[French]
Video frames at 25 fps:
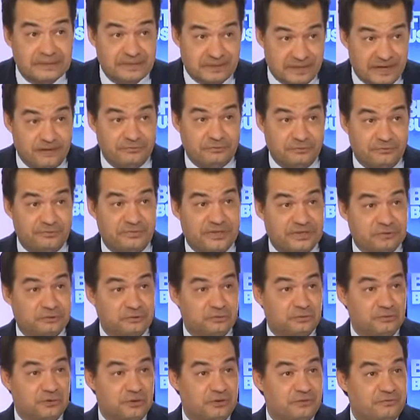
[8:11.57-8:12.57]
Là, vous
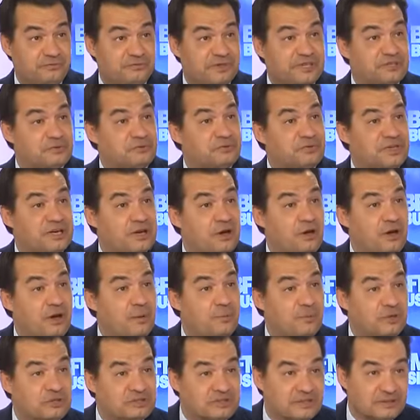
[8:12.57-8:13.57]
faites une, erreur
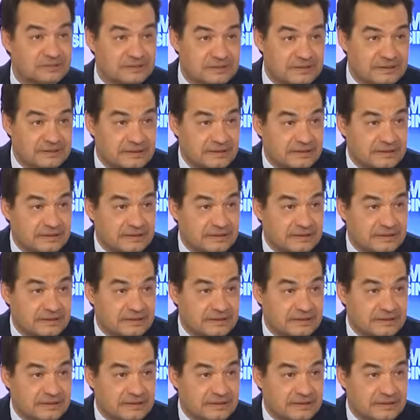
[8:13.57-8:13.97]
importante.